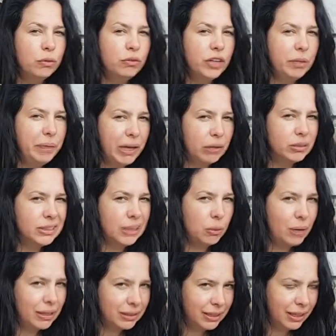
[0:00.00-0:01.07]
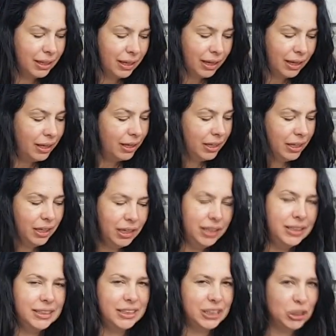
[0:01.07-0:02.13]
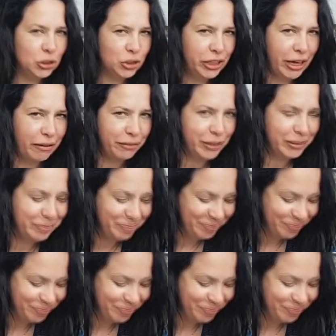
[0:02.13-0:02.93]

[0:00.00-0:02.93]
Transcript: uwielbiają sałatę i liście rzodkiewki.